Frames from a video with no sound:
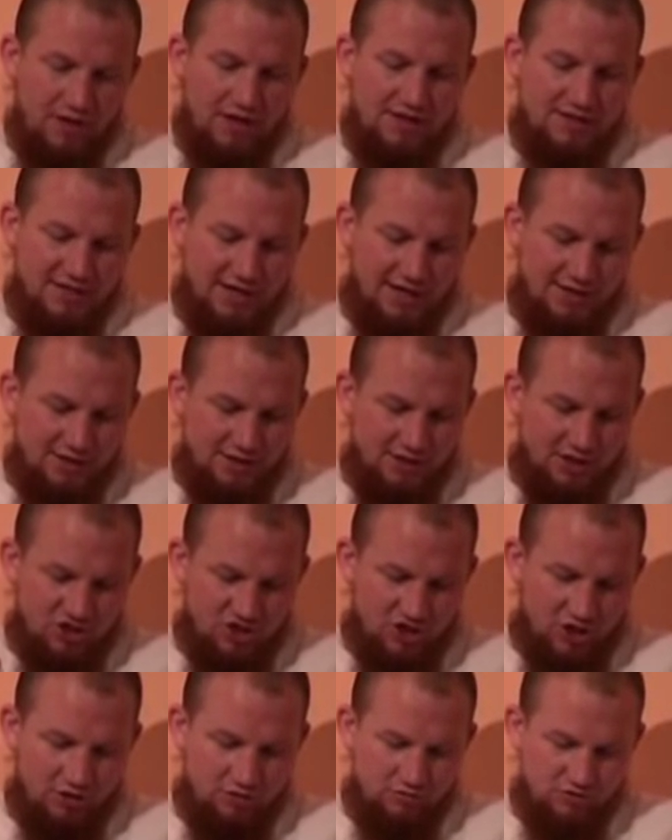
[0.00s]
als eine der
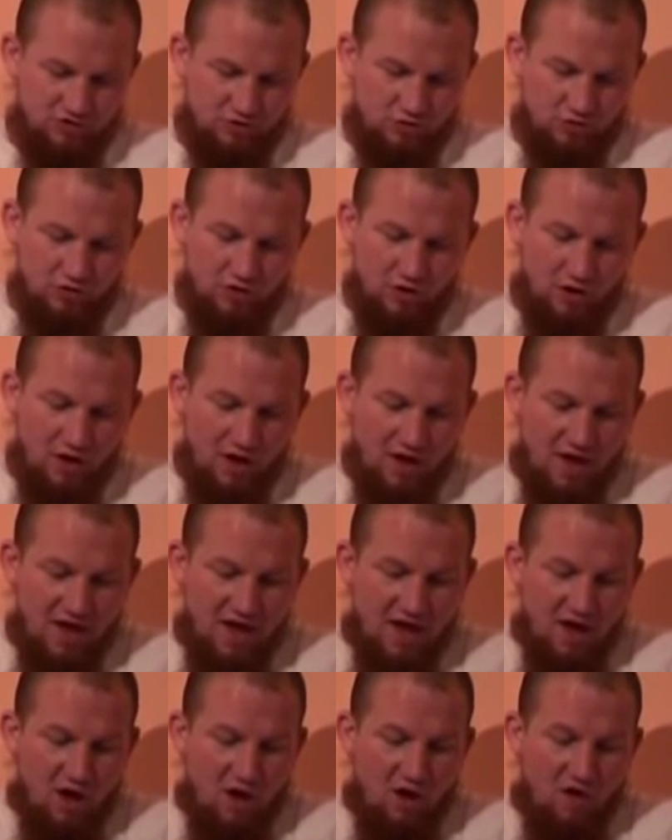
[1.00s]
Scheidungsrunde.
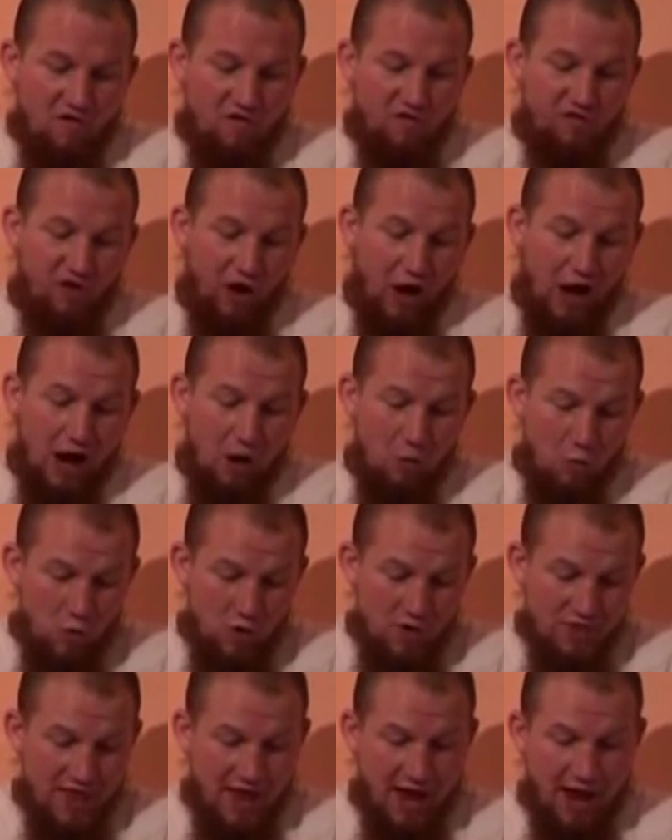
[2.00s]

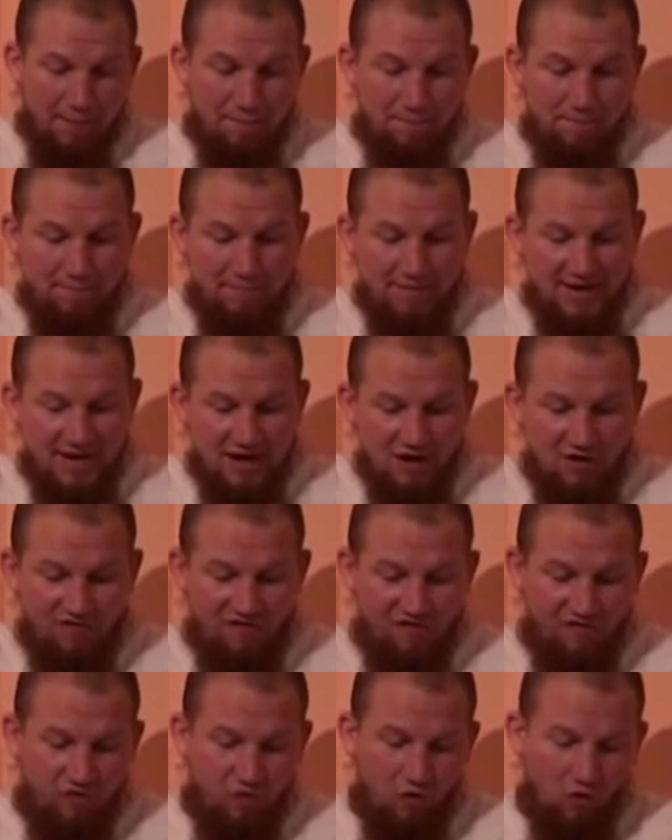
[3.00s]
Frauen haben mehr
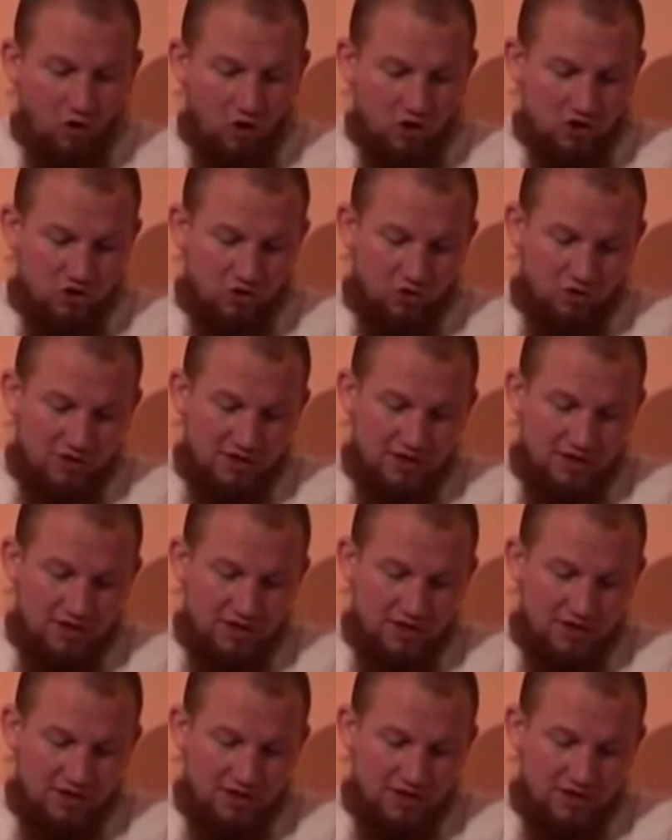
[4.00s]
Vorder- und